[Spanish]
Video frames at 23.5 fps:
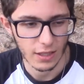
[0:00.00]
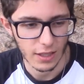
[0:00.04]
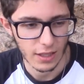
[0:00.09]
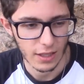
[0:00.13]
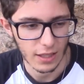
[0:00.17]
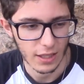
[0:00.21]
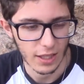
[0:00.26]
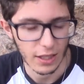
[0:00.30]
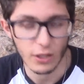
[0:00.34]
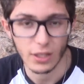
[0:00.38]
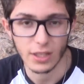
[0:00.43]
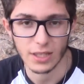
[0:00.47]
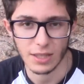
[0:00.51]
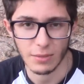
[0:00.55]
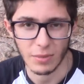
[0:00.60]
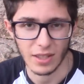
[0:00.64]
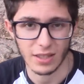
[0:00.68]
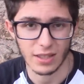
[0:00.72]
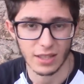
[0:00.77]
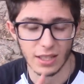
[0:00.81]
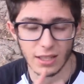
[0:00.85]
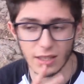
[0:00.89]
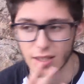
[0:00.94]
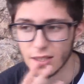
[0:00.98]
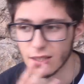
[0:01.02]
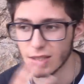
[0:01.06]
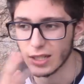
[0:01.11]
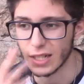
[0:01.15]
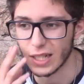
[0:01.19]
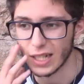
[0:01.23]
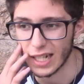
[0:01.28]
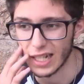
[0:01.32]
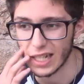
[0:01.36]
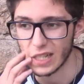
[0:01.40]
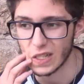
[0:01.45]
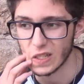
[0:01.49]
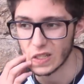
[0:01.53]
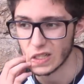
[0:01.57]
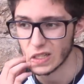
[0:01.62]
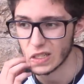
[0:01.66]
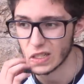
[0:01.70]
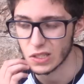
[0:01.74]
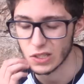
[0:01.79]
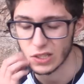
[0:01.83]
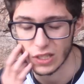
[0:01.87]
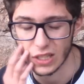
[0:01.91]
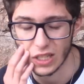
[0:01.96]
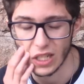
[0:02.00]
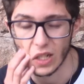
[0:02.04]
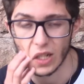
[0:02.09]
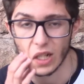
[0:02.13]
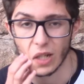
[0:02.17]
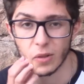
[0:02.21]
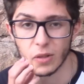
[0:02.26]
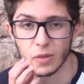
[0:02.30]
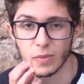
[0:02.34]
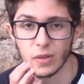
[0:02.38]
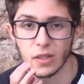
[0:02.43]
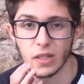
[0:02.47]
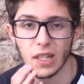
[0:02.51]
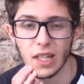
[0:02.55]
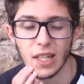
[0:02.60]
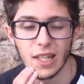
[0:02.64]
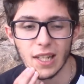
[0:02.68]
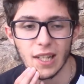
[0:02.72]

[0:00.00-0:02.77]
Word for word: que creo que es de Martini, creo, no sé ahora mismo